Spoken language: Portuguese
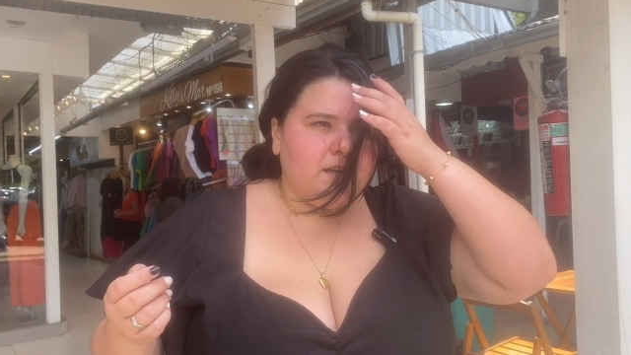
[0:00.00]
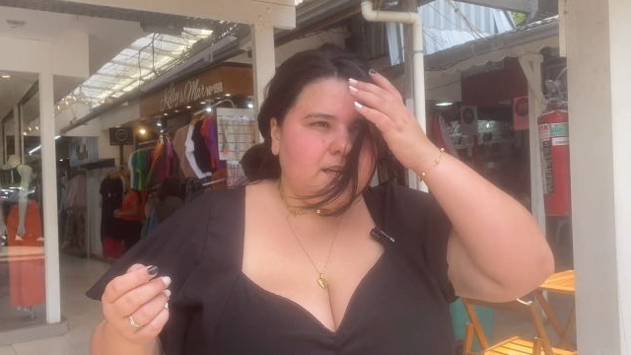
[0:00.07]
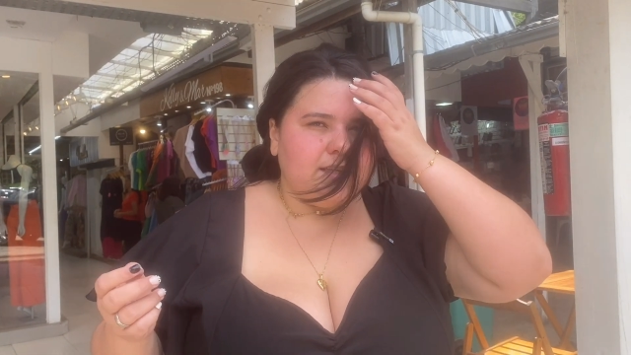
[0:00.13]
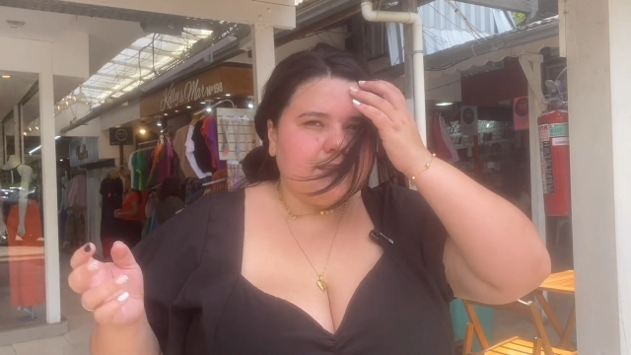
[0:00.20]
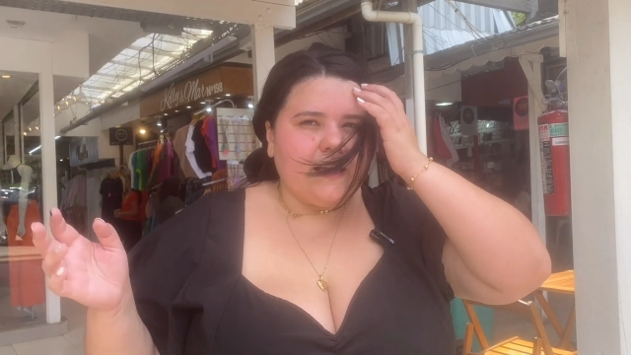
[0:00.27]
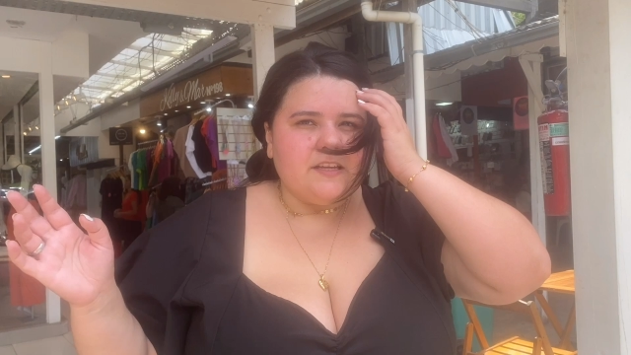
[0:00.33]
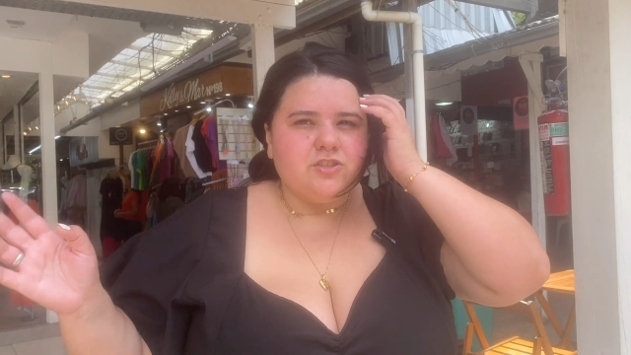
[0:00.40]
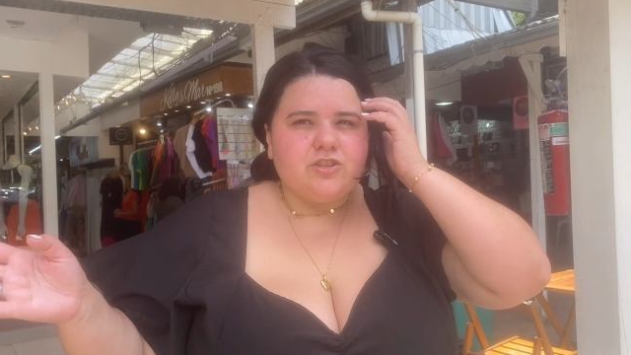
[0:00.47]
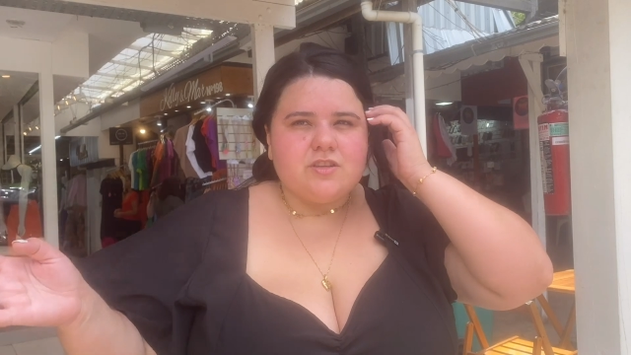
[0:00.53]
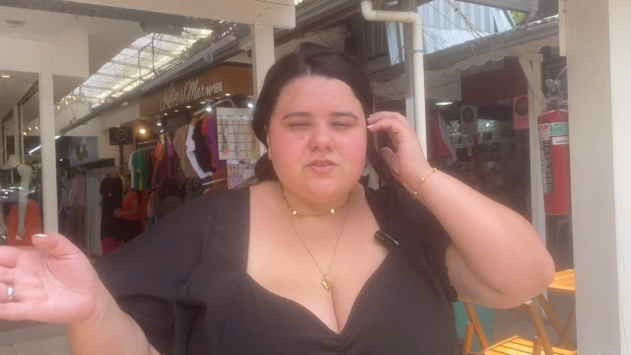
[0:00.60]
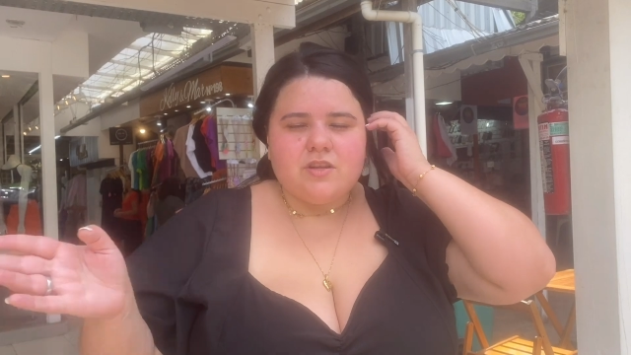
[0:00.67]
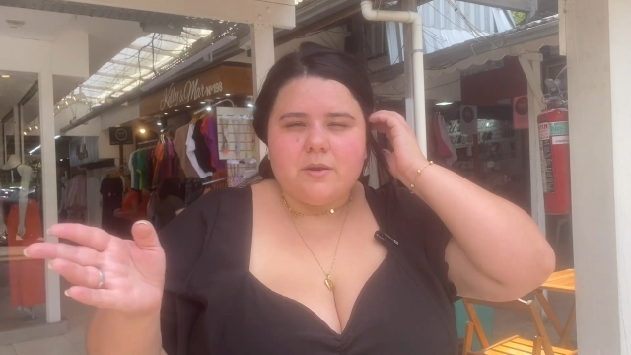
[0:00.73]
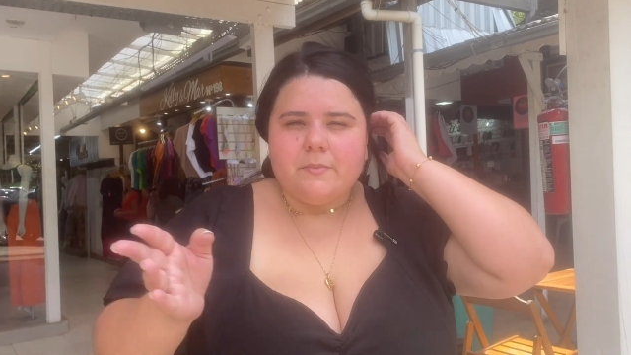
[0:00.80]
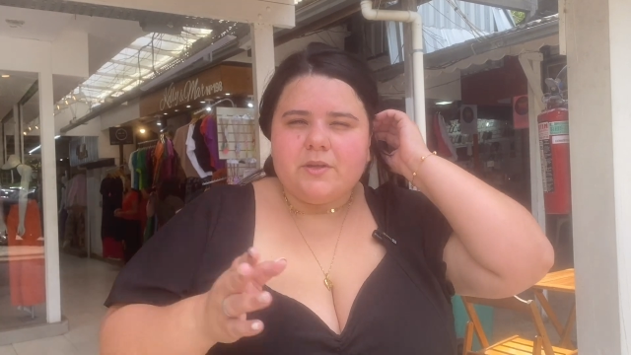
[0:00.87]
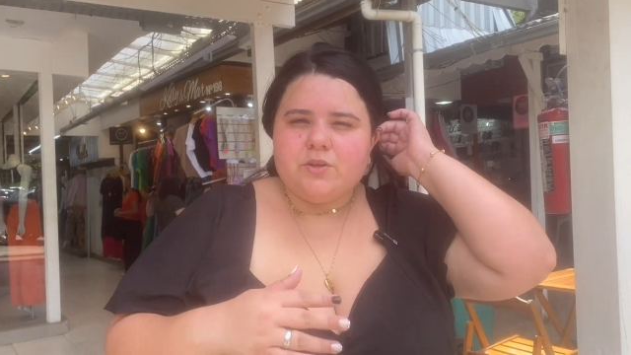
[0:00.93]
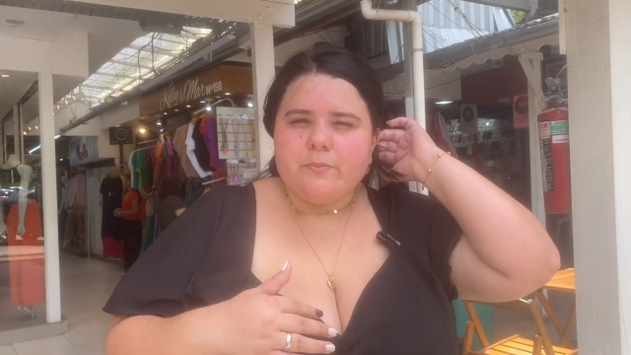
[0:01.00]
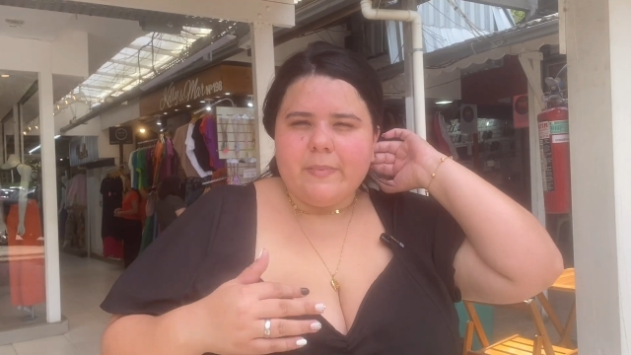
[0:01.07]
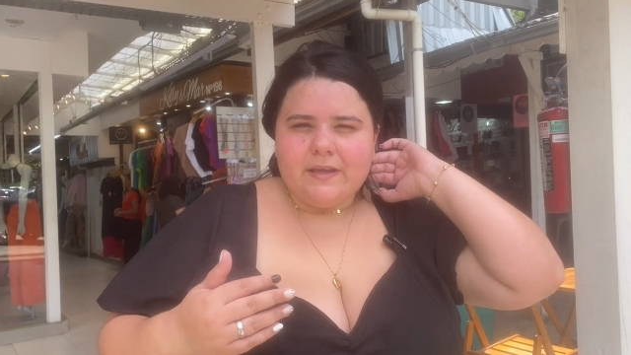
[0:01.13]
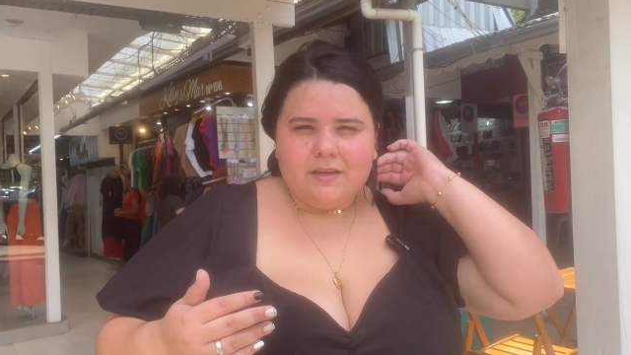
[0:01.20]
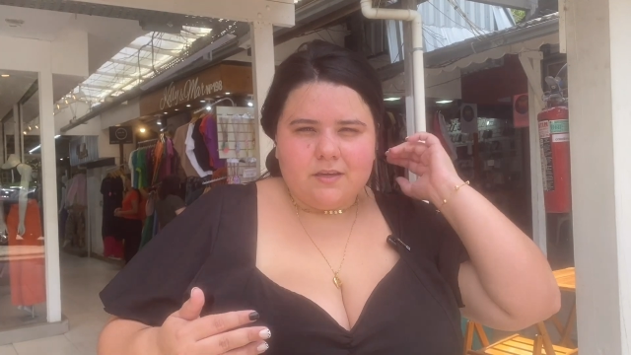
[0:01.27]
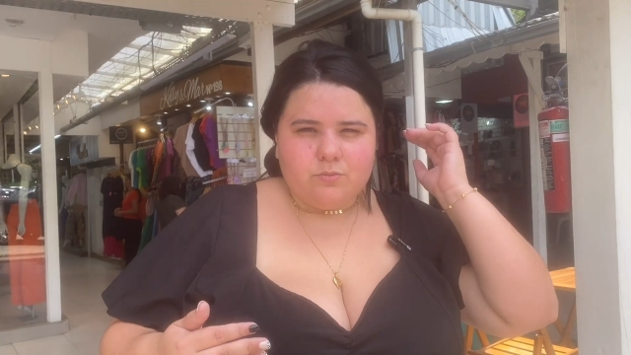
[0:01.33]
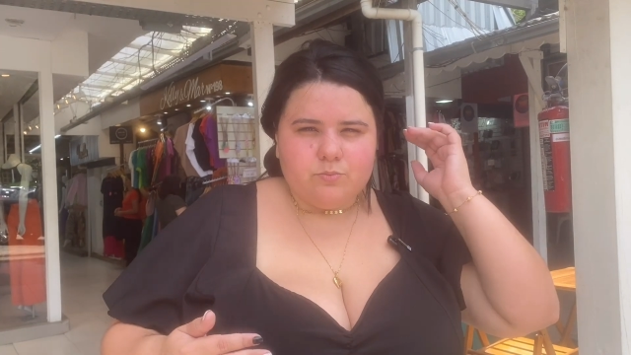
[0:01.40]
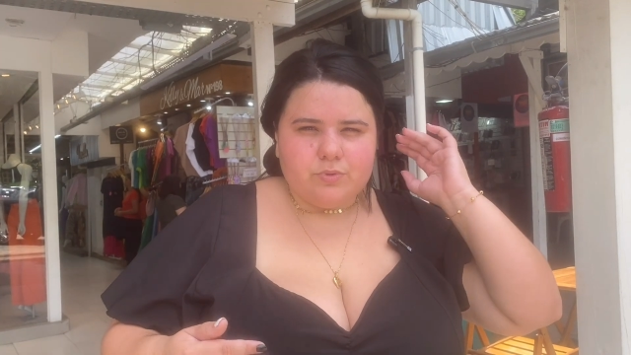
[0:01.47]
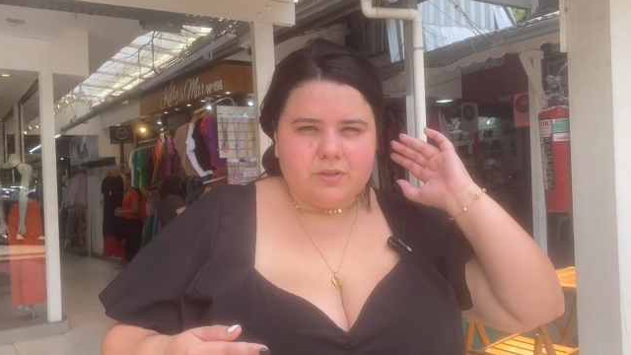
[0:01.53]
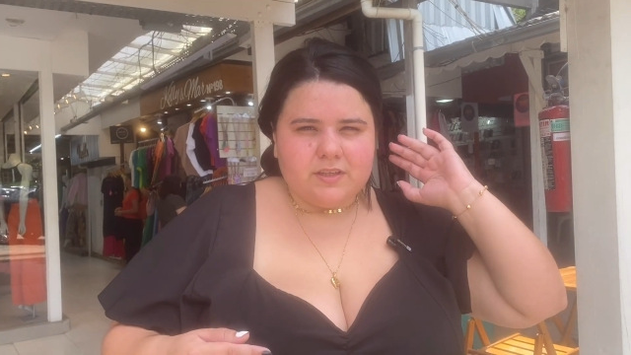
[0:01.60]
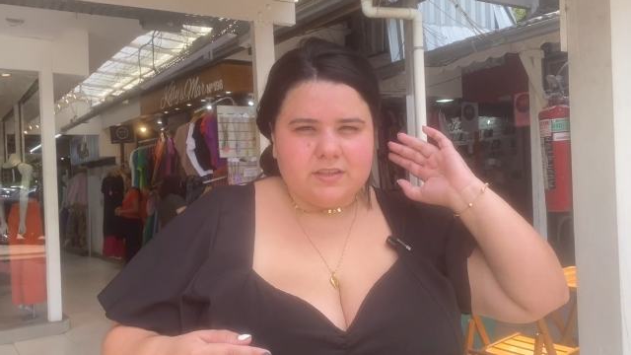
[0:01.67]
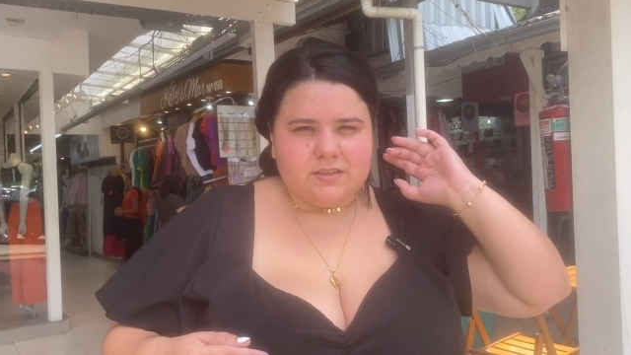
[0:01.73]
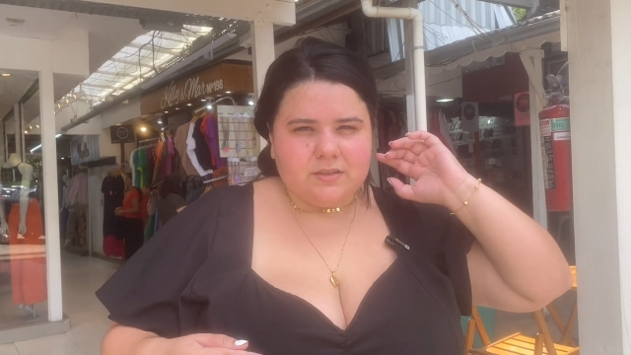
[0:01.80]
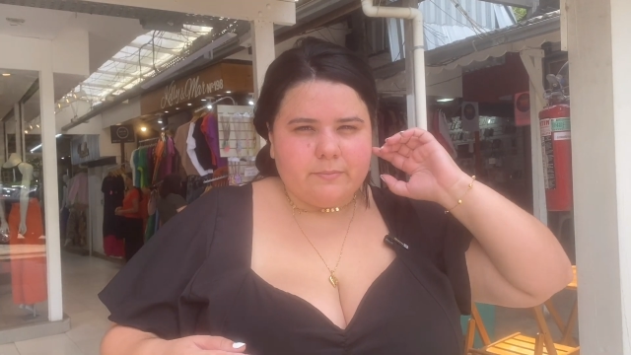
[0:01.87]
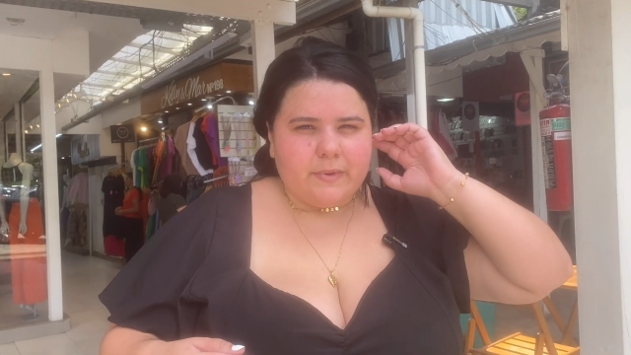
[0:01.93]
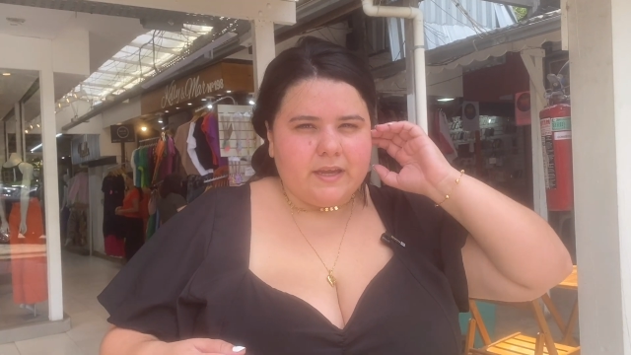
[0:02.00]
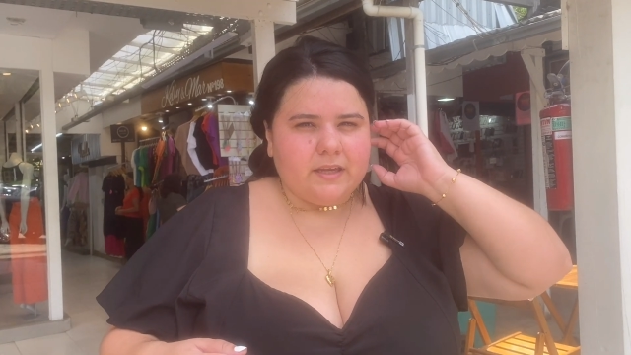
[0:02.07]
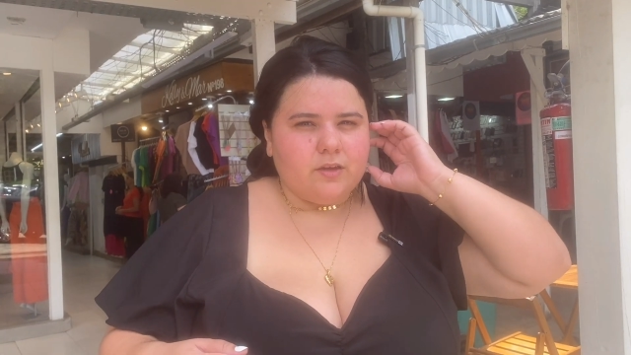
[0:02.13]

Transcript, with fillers: E tem estacionamento bem amplo aqui também.